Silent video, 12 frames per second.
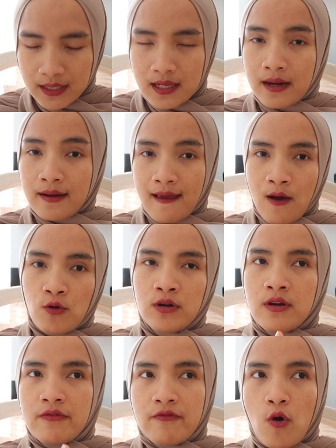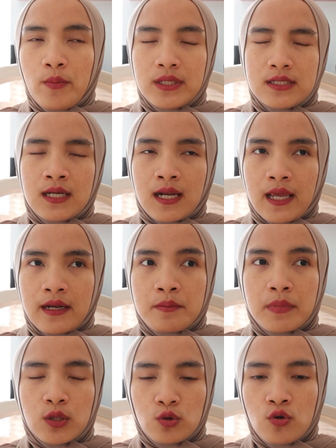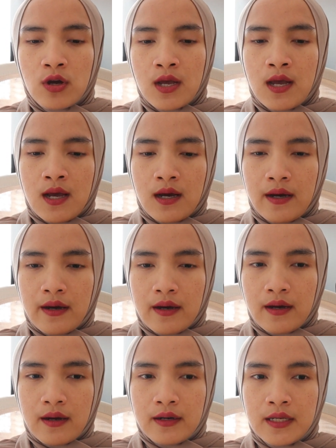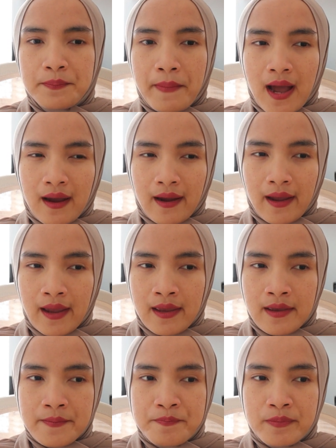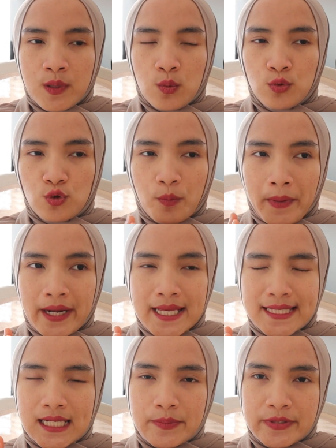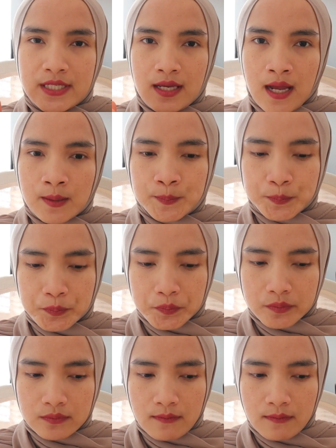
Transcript: Dia noun deformity kelainan bentuk e, dipakai untuk mendeskripsikan